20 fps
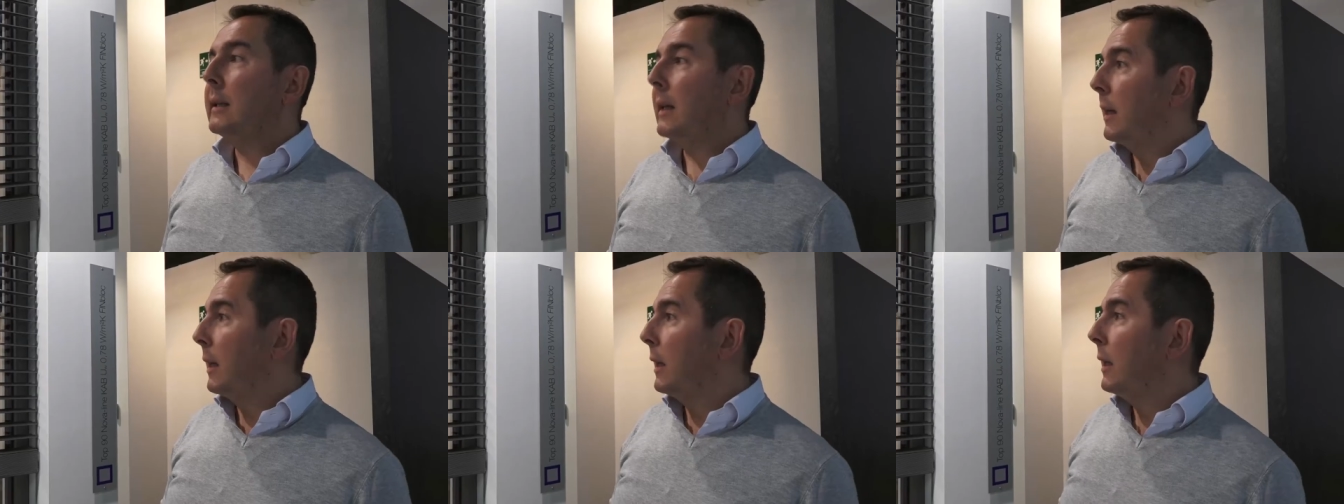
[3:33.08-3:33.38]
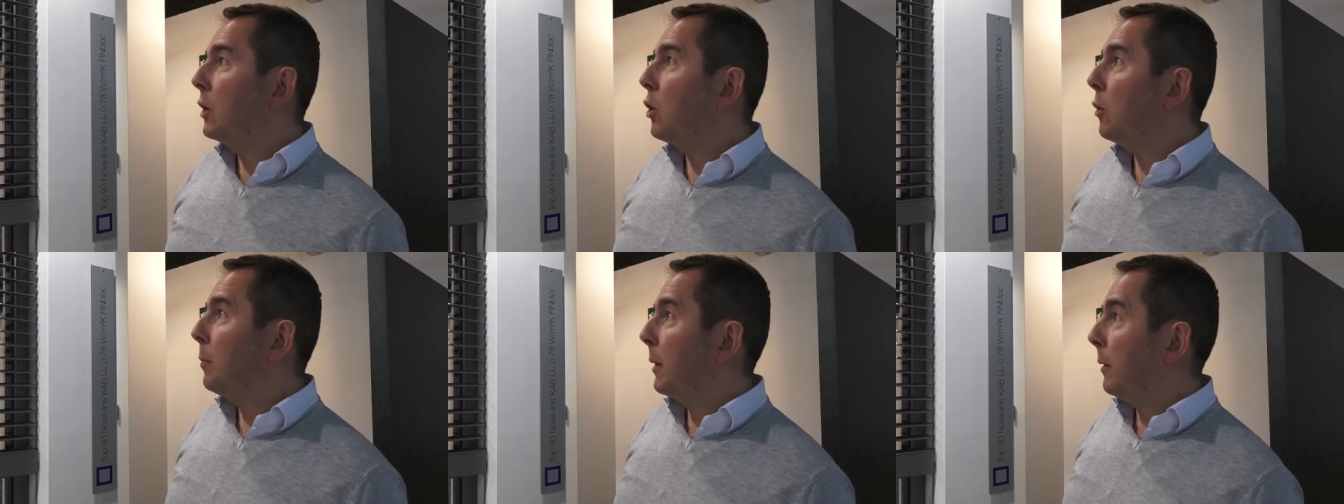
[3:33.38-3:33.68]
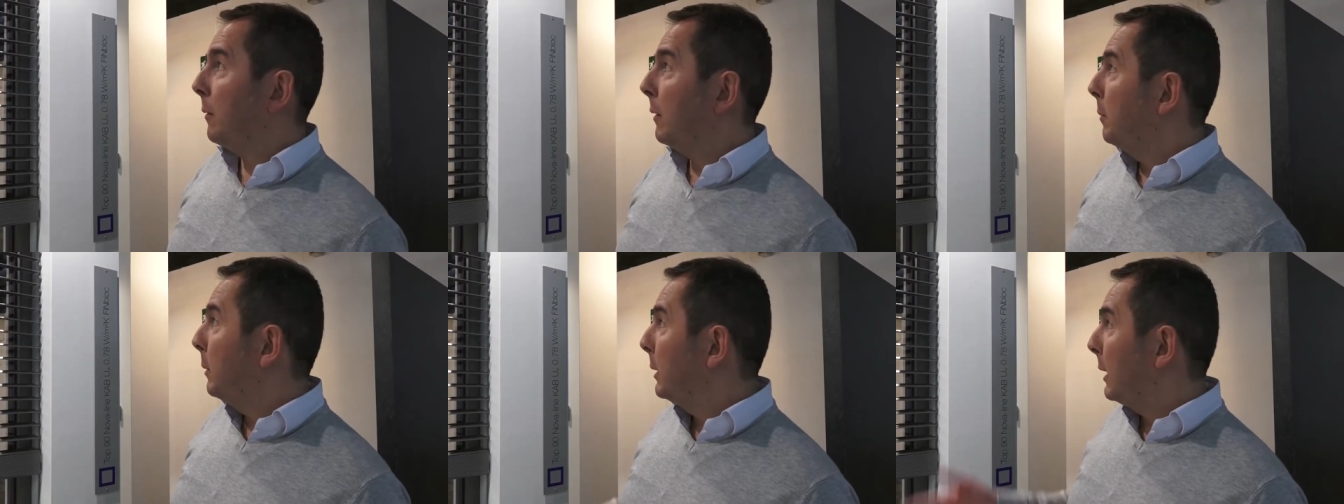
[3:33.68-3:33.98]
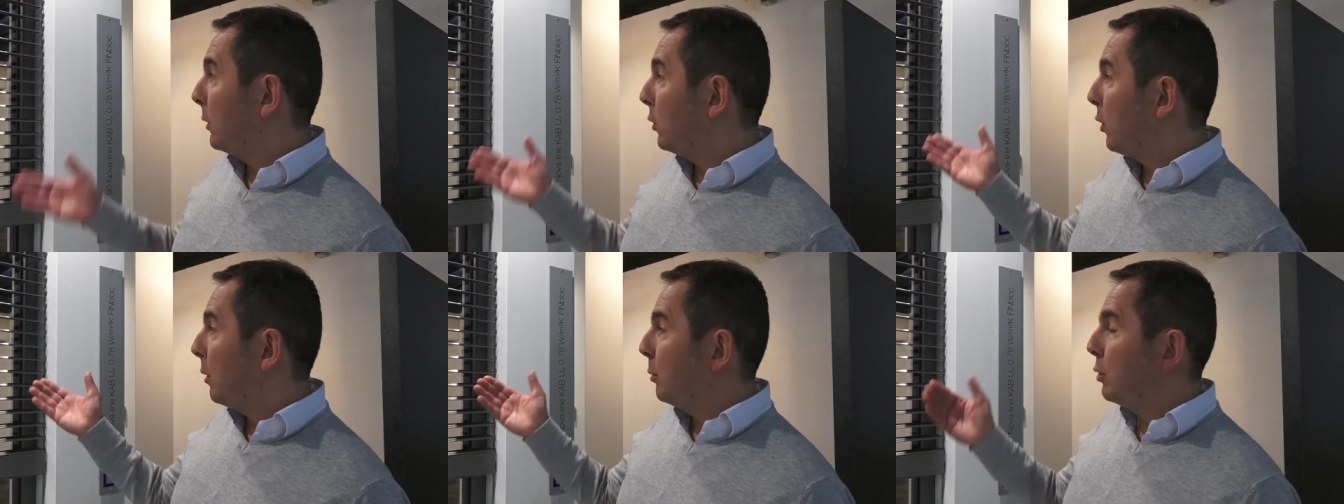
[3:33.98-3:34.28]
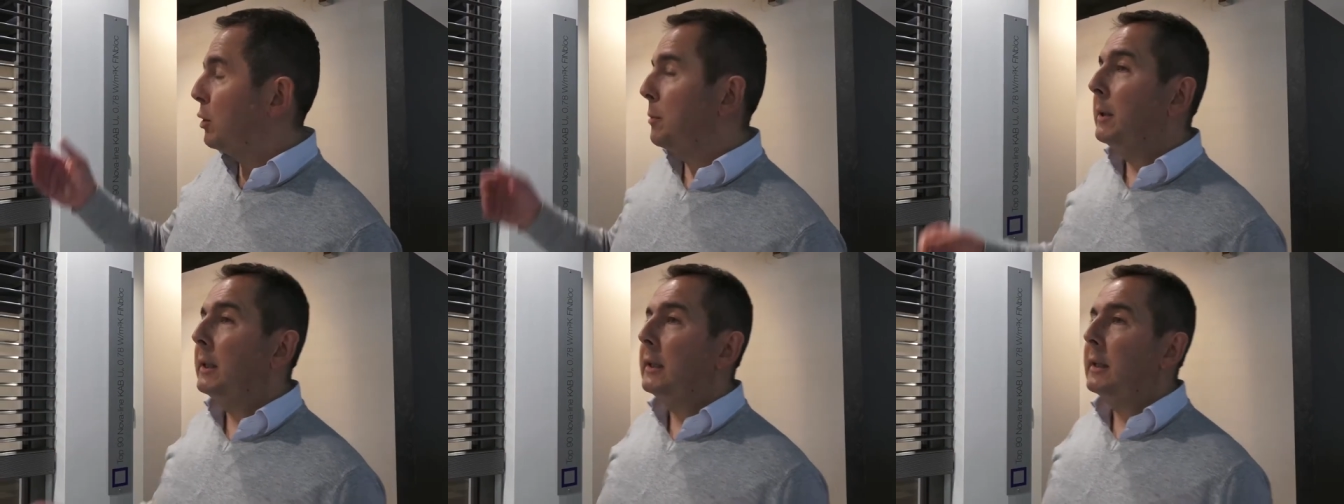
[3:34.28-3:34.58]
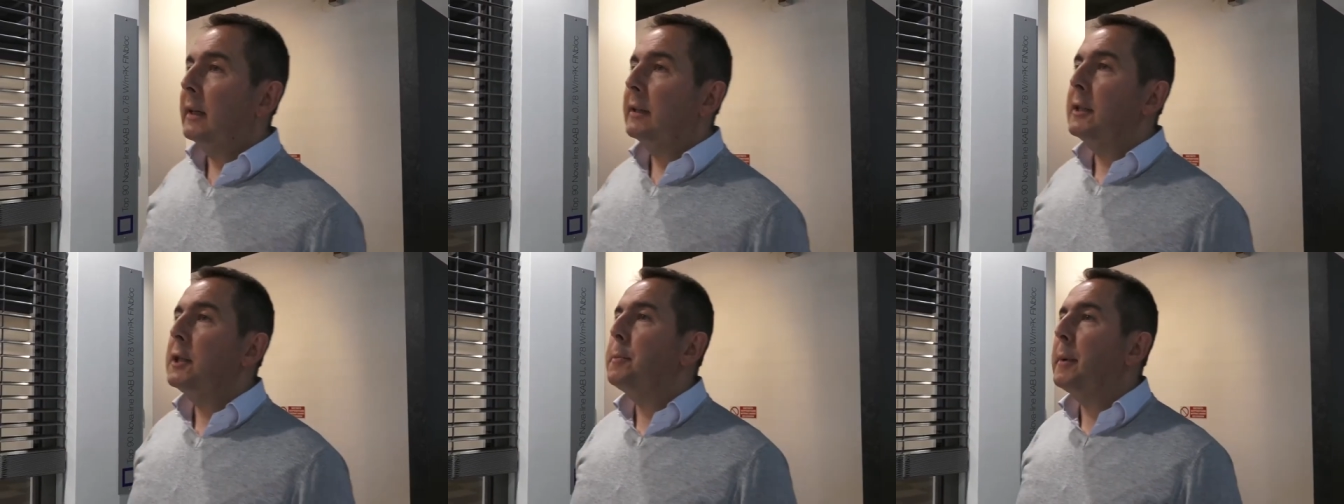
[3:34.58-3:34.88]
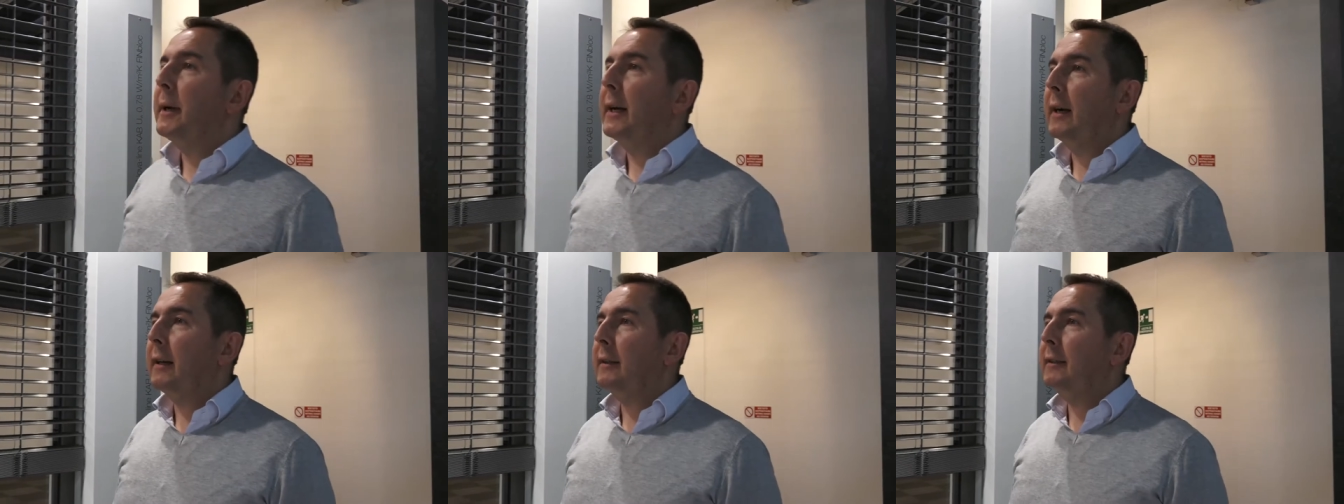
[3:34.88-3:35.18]
a te Enrico per avermi dato la possibilità di
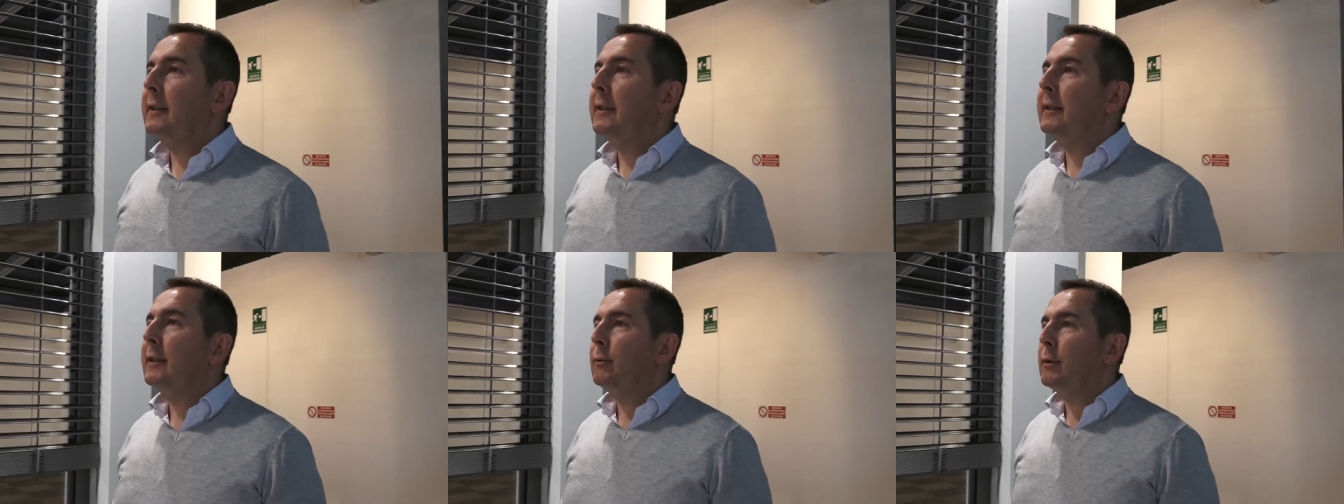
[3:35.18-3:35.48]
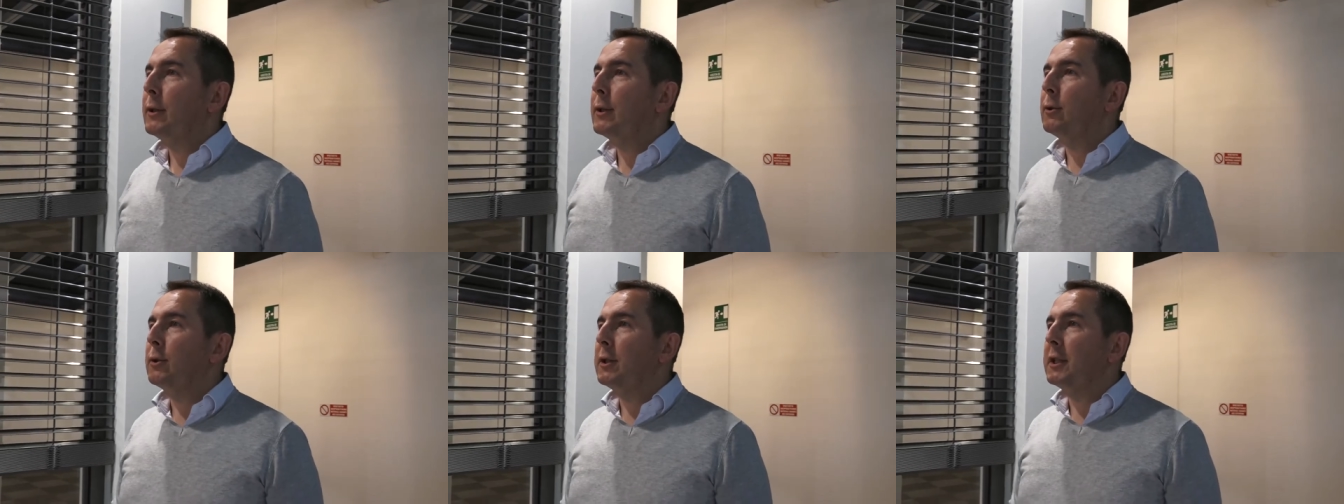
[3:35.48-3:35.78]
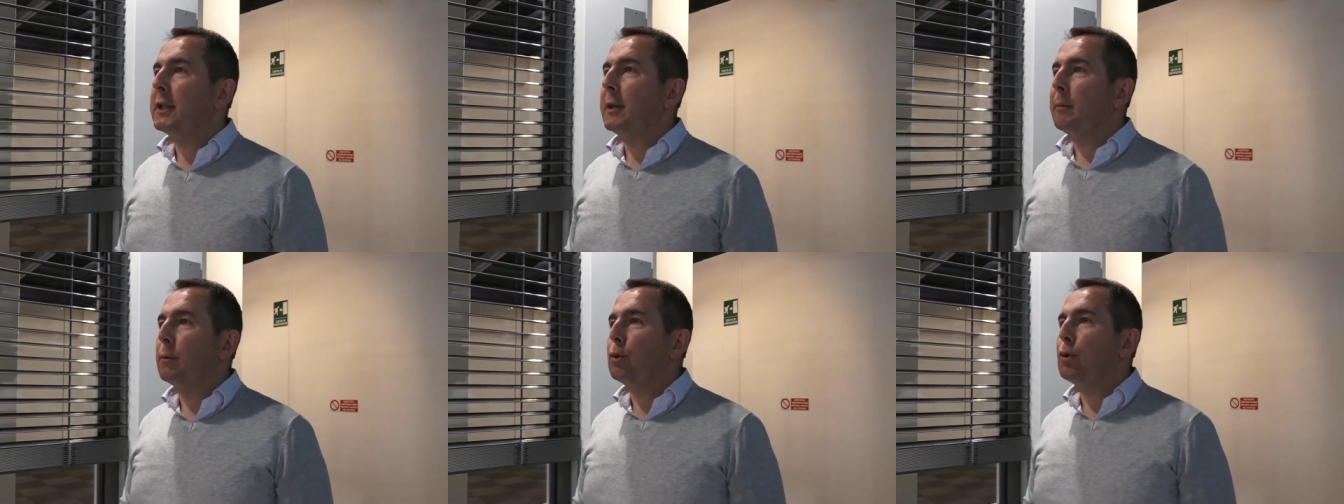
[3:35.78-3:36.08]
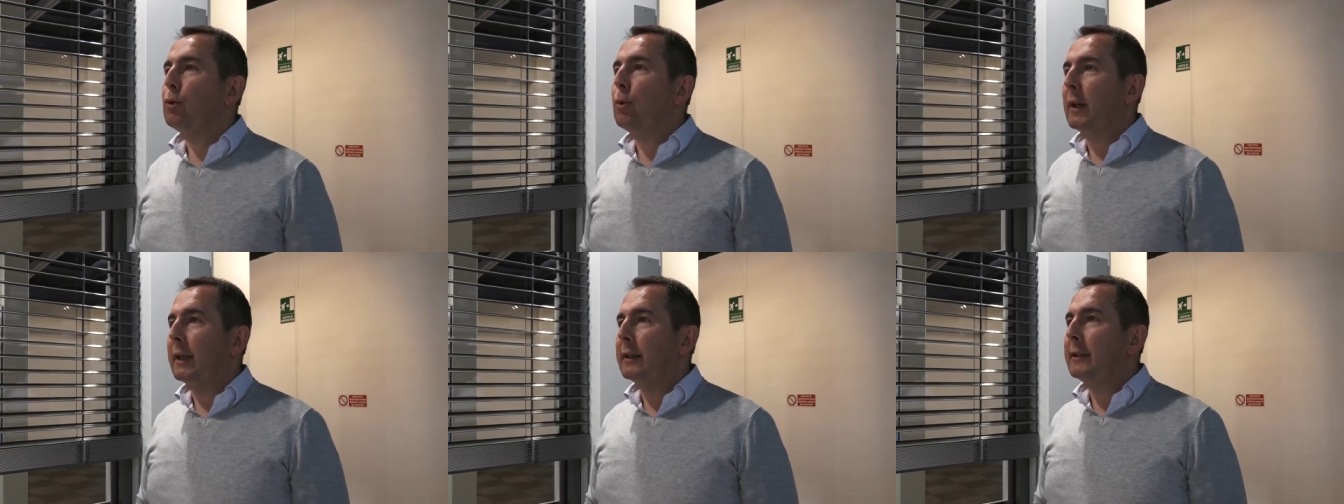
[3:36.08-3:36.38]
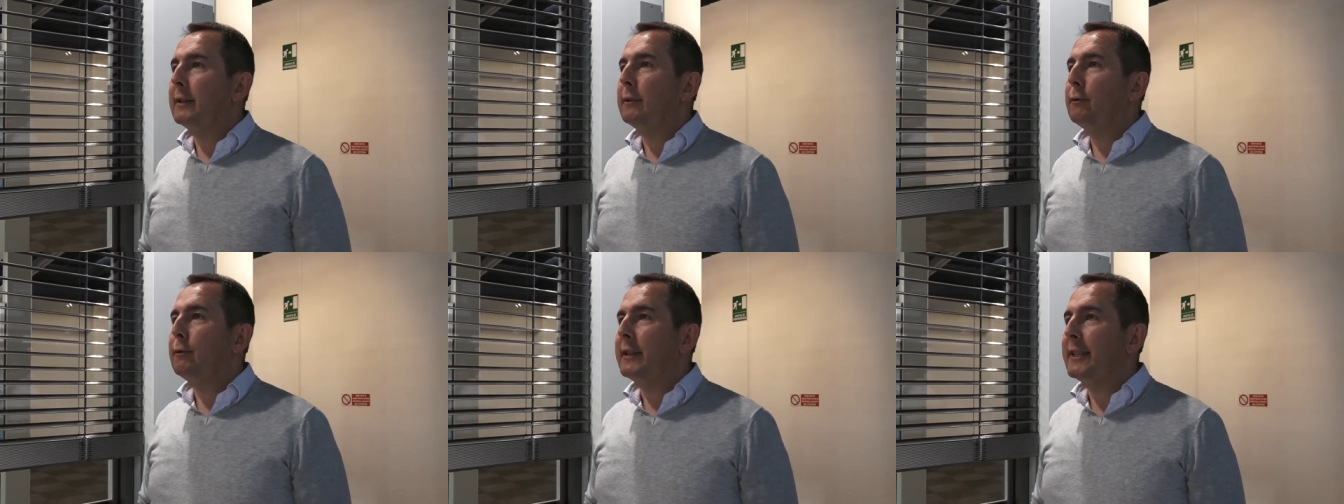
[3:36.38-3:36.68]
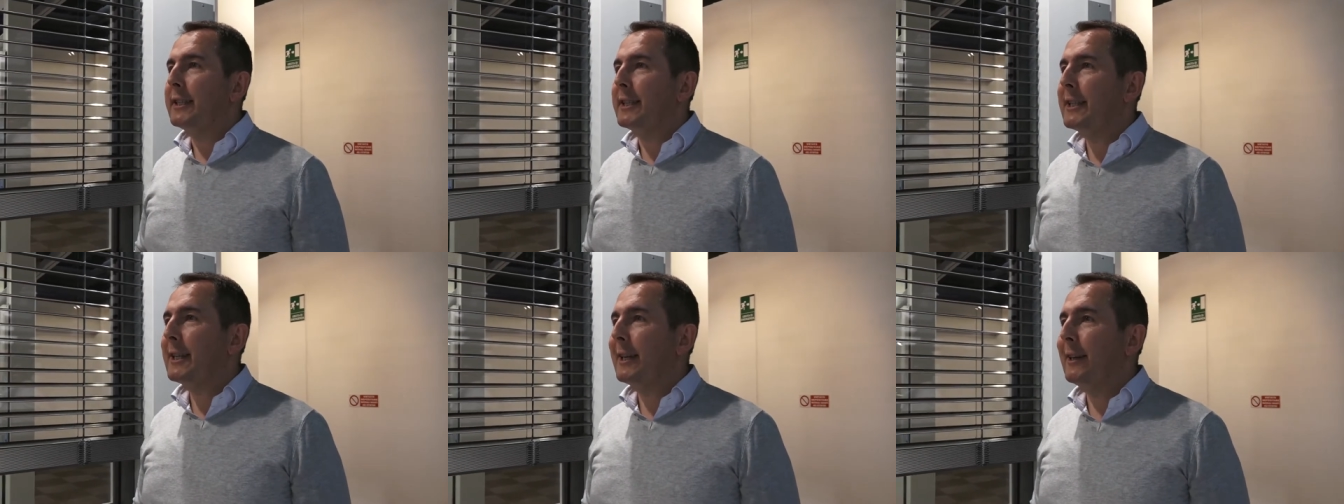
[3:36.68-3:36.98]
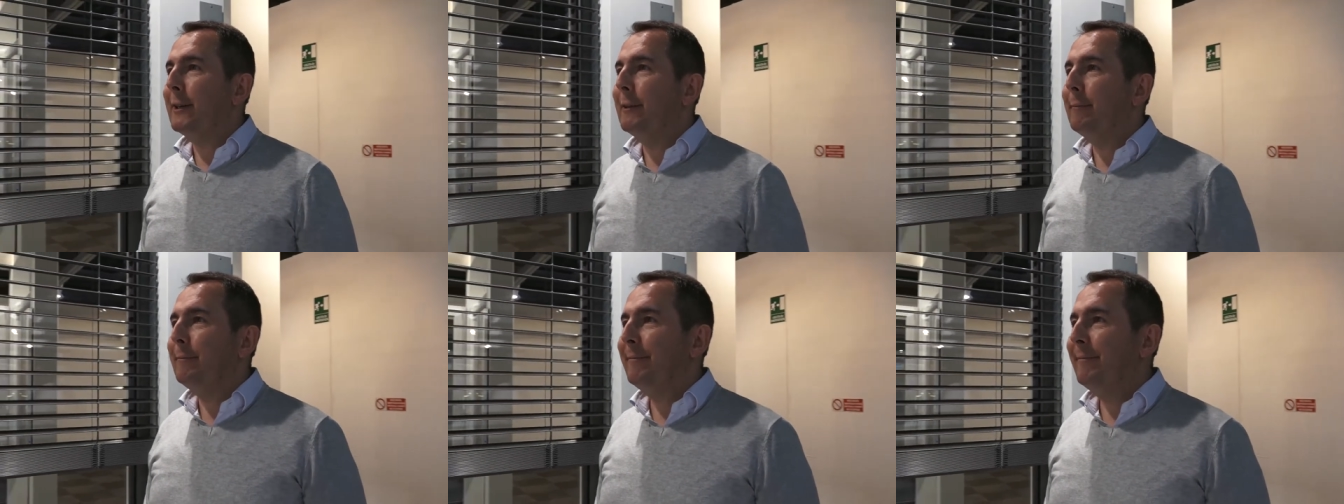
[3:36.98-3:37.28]
spiegarti questo sistema oscurante di
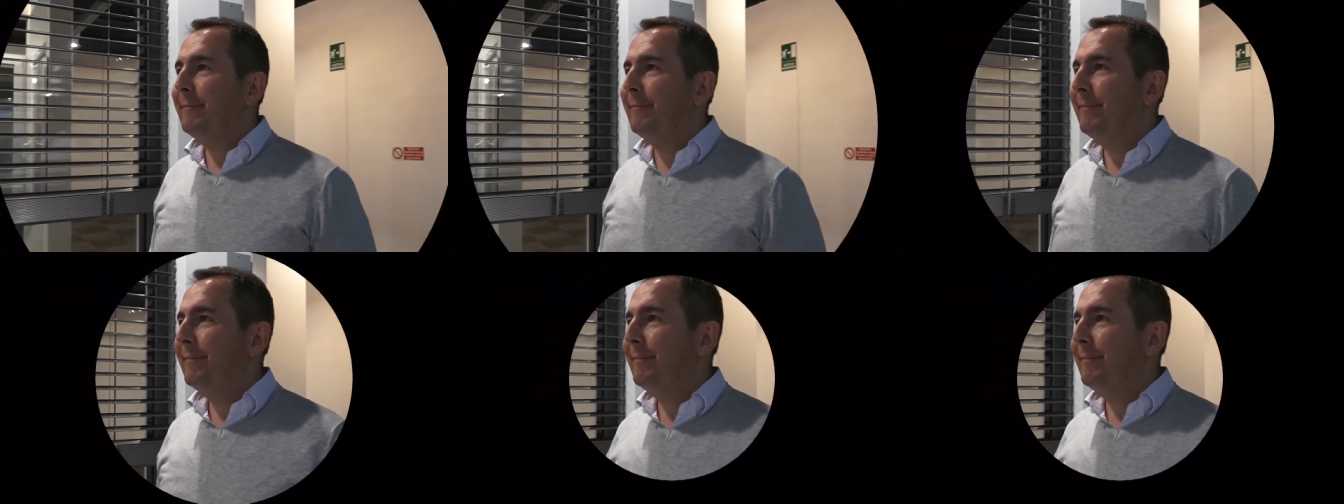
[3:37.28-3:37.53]
finestra.